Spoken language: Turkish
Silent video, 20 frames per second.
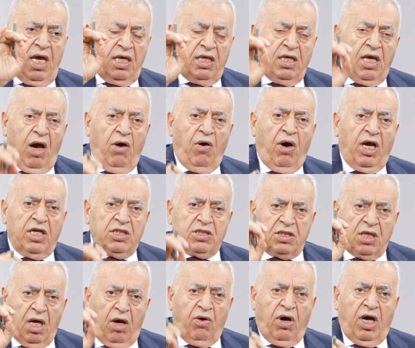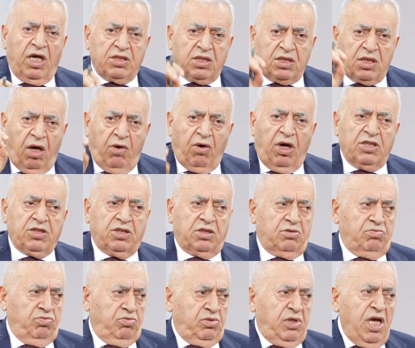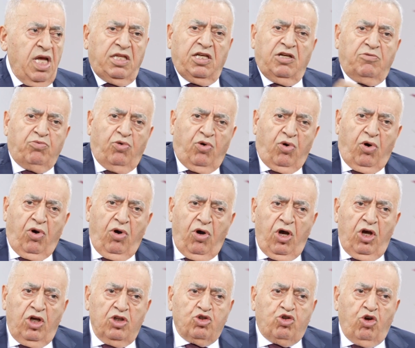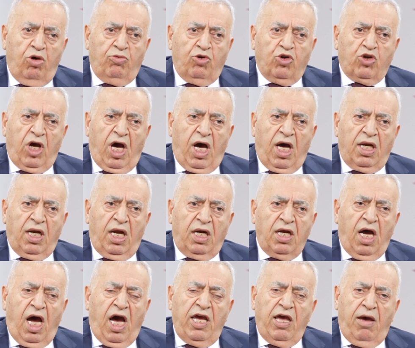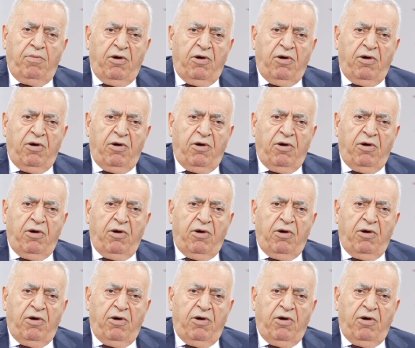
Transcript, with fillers: yavaş yavaş yavaş bu nedir bu sömürge ağları?